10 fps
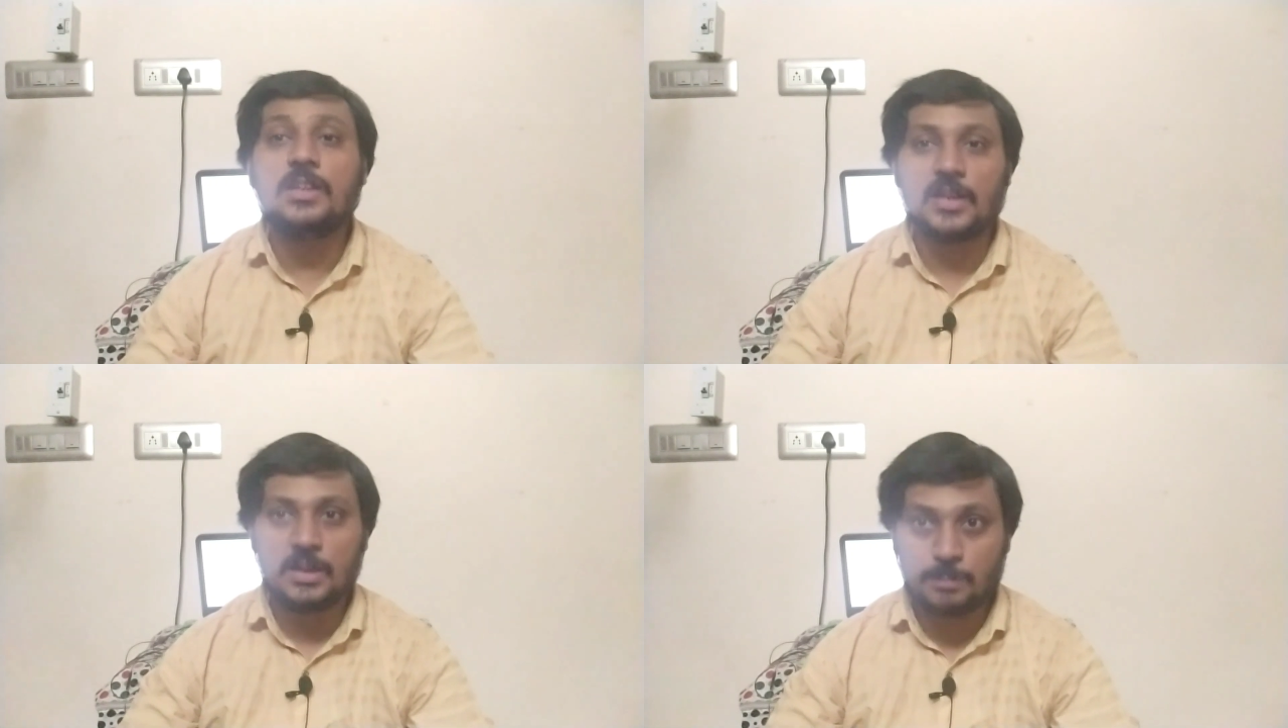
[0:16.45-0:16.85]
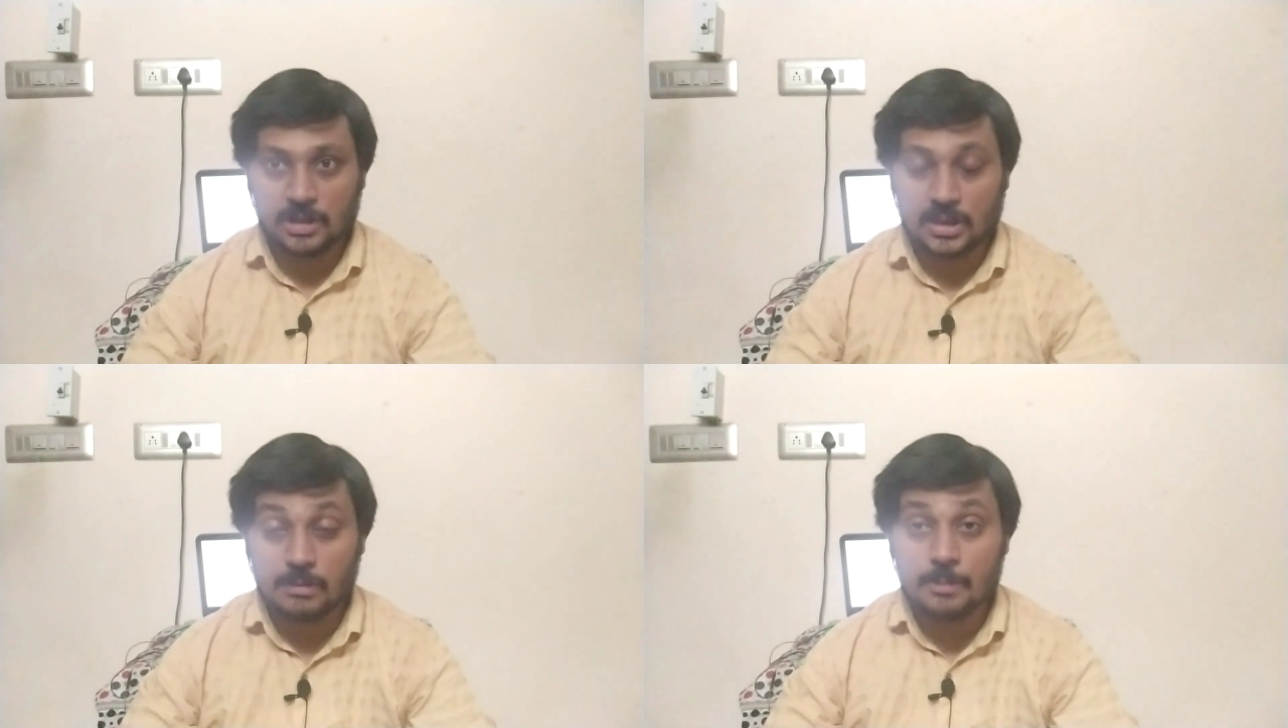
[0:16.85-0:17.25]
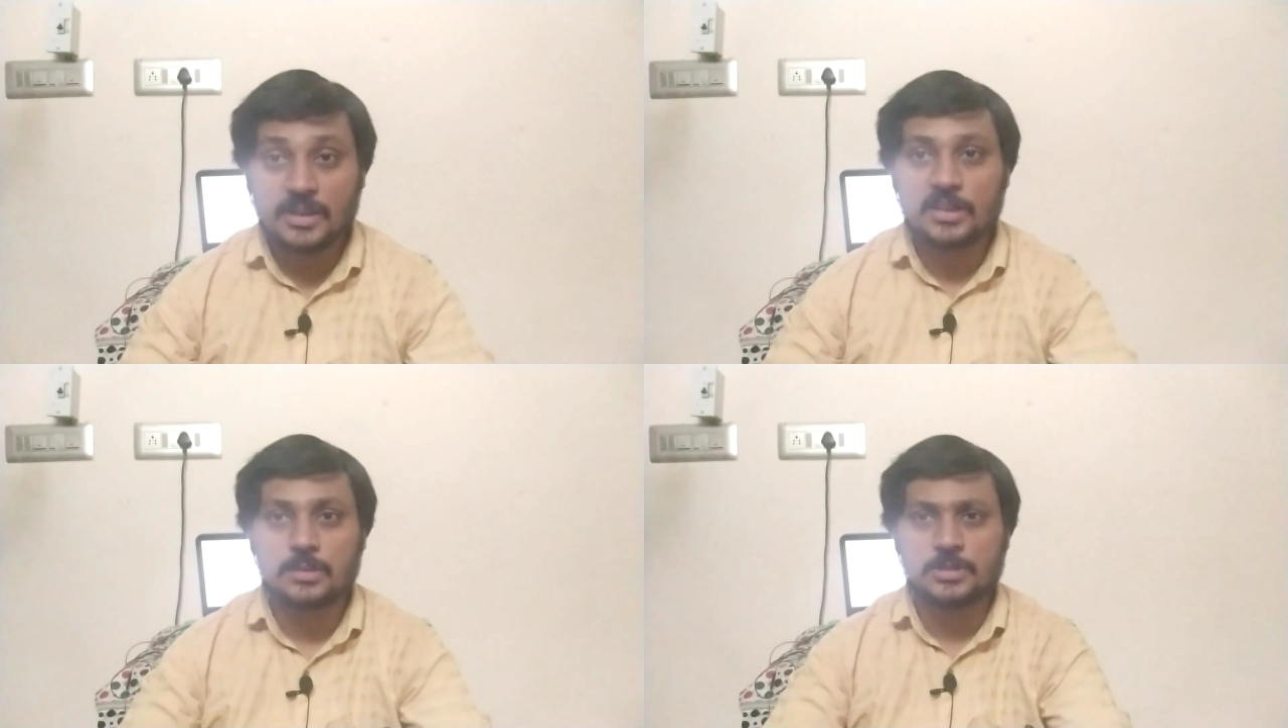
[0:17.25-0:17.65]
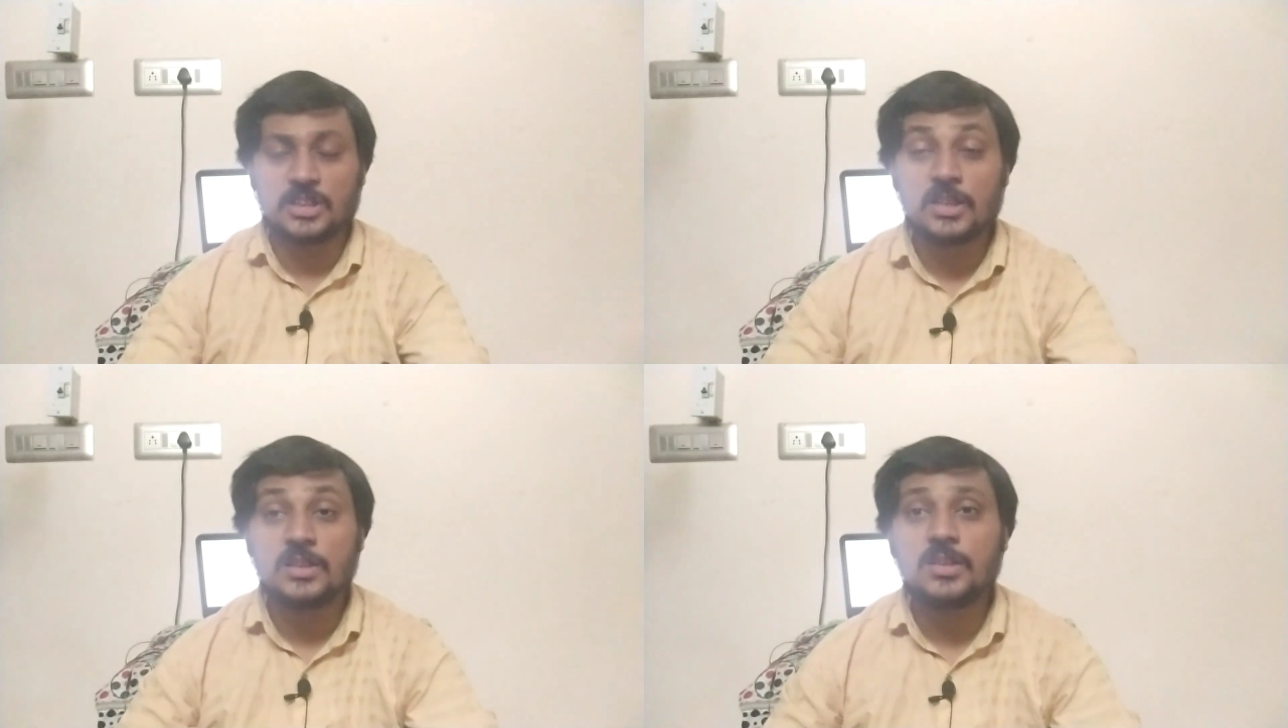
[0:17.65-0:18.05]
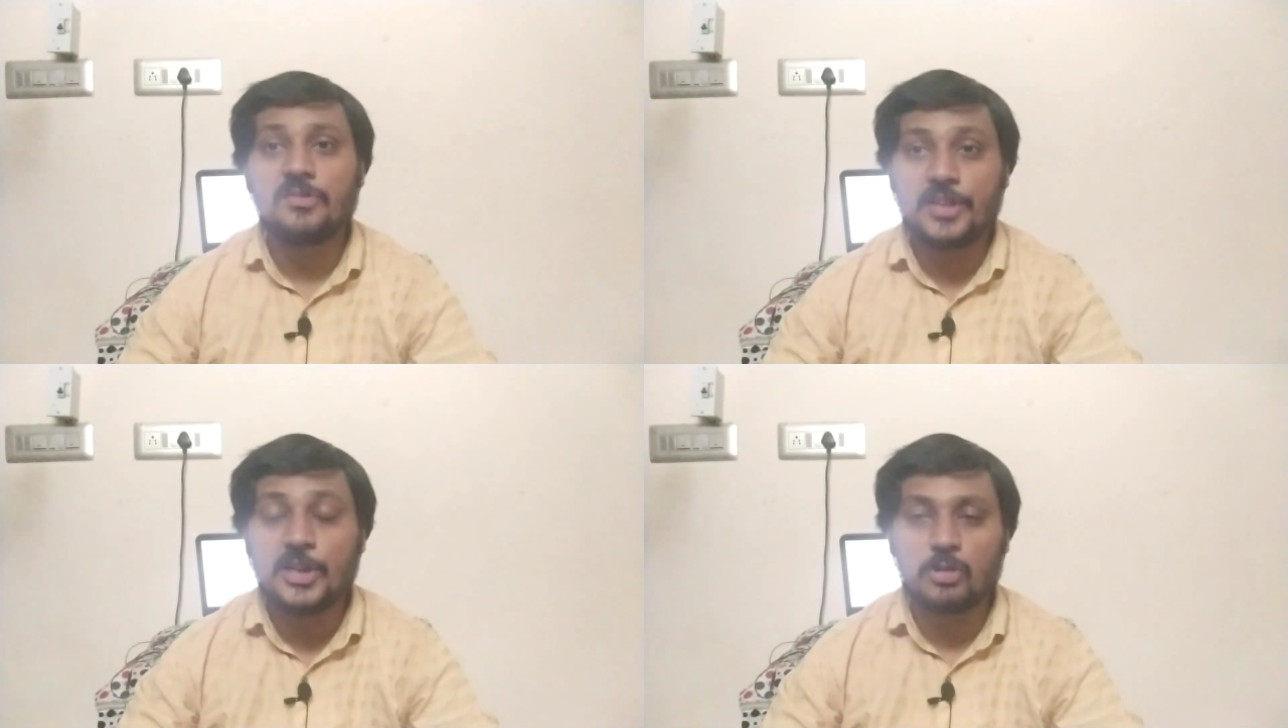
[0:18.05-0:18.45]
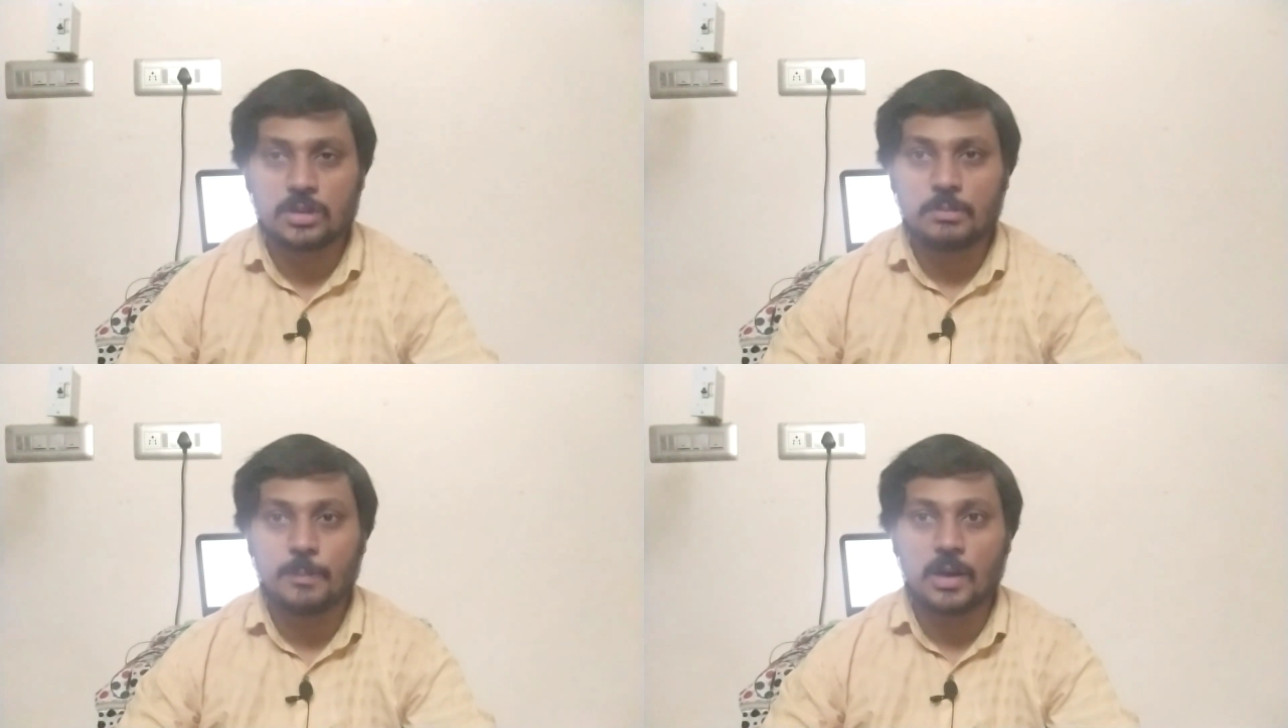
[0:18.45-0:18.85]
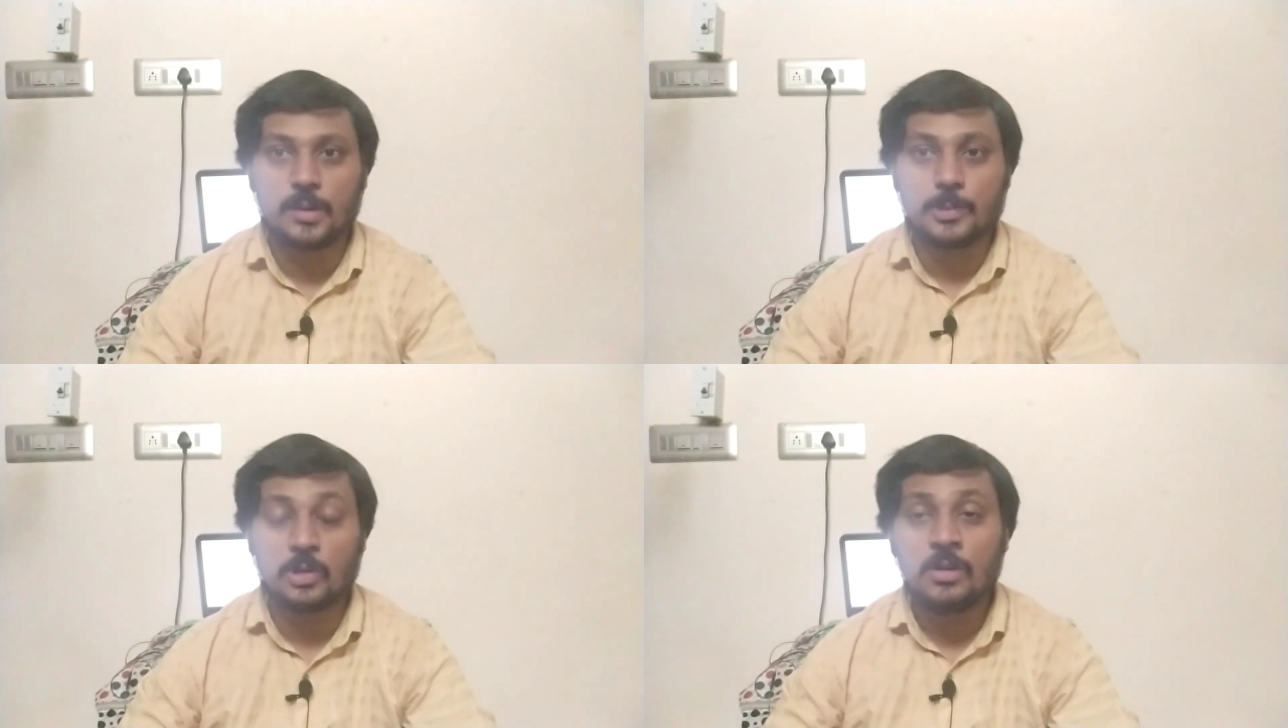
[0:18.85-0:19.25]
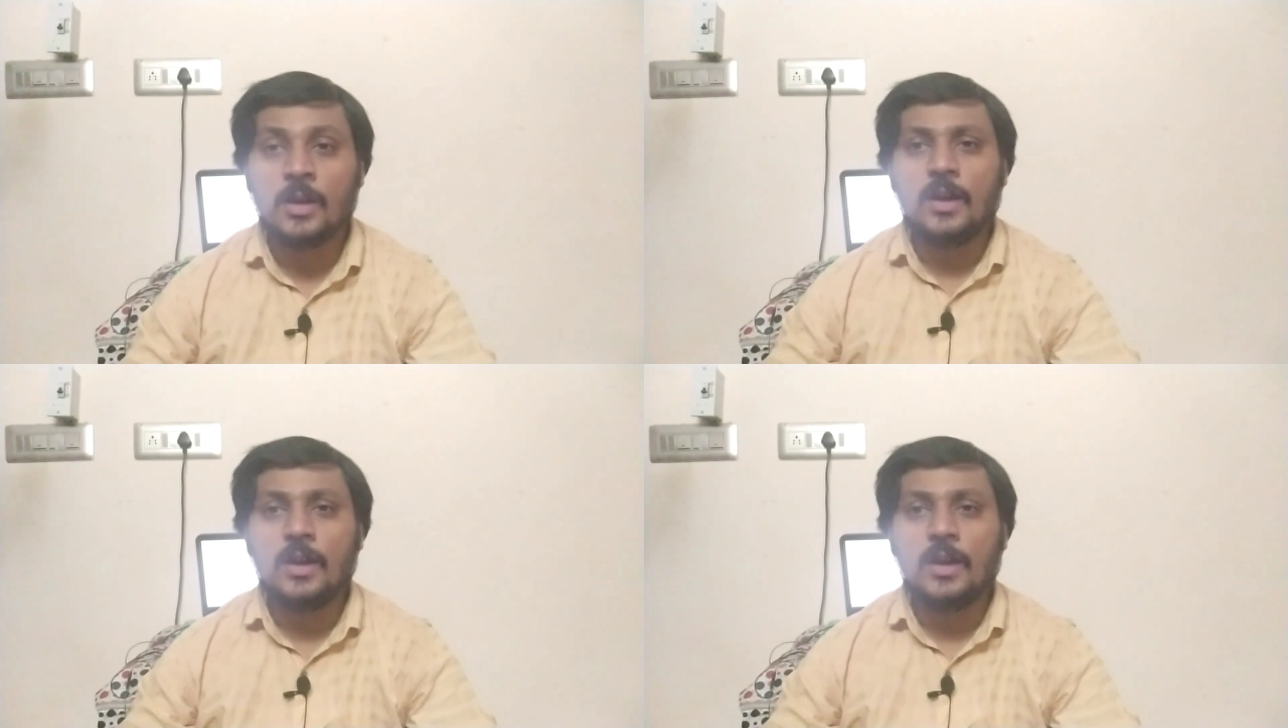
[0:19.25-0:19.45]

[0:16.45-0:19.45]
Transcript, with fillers: ட்ரேட் பண்ணலாம் அப்படிங்கிறத பற்றி தான் இந்த வீடியோவில் நம்ம பார்க்க போகிறோம்